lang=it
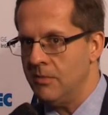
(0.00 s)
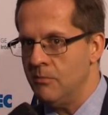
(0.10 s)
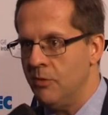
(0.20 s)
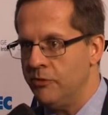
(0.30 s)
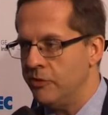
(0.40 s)

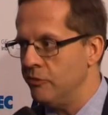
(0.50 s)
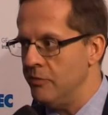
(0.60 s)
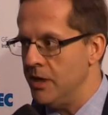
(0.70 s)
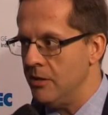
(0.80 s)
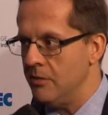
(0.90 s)
un po' si
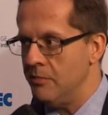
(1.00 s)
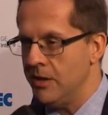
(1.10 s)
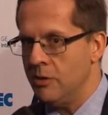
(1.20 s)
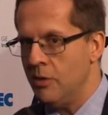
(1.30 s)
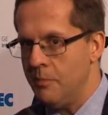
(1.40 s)
assomigliano,
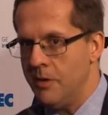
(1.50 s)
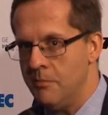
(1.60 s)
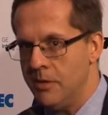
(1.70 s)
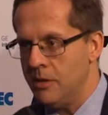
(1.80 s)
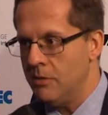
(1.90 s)
imprenditori per
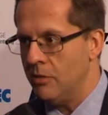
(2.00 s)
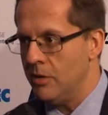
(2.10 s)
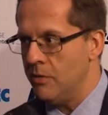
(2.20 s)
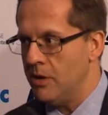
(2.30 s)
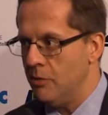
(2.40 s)

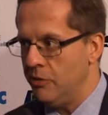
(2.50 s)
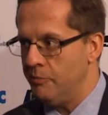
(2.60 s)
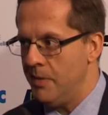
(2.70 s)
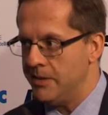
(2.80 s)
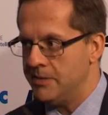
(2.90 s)
imprenditori, quindi noi
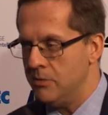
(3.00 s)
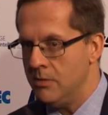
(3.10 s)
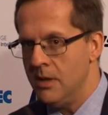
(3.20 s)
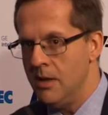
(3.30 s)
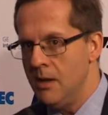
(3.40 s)
spesso